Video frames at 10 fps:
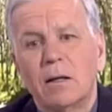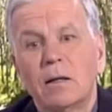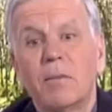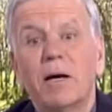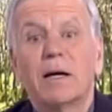
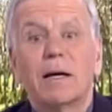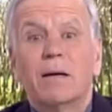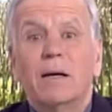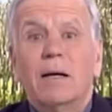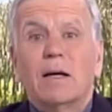De la manera que
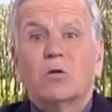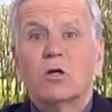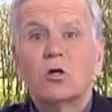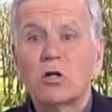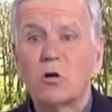
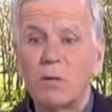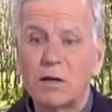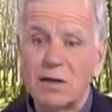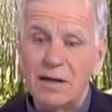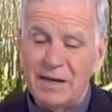Jesucristo se
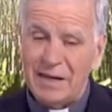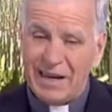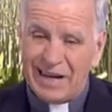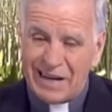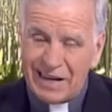convierte
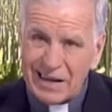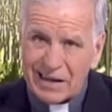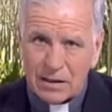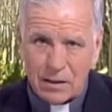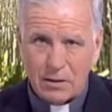en el
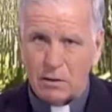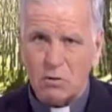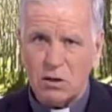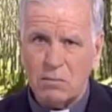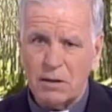eje de
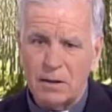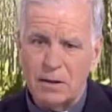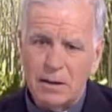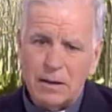nuestra vida.